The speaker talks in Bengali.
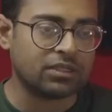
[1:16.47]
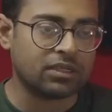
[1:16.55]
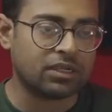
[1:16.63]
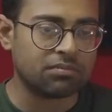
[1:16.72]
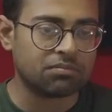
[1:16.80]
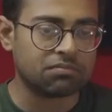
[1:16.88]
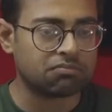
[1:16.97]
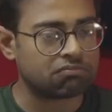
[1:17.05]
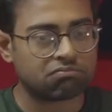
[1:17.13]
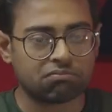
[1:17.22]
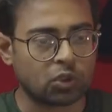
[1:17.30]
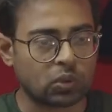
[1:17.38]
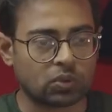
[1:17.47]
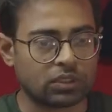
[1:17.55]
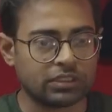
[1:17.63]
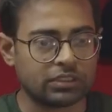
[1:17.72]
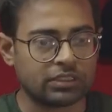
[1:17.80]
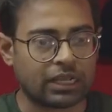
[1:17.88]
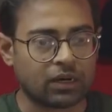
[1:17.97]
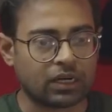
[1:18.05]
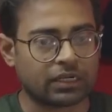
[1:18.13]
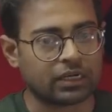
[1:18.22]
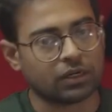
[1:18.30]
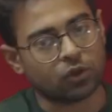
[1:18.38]
ছিল না বন্ধ করে দিছি তেরো
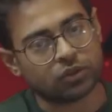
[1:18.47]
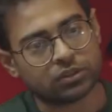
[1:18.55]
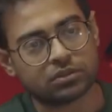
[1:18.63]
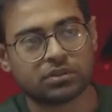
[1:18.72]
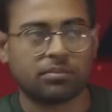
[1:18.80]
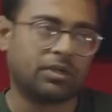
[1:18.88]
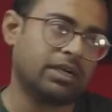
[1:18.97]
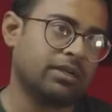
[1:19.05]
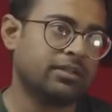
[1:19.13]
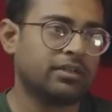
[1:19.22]
লাখ টাকার লস আমরা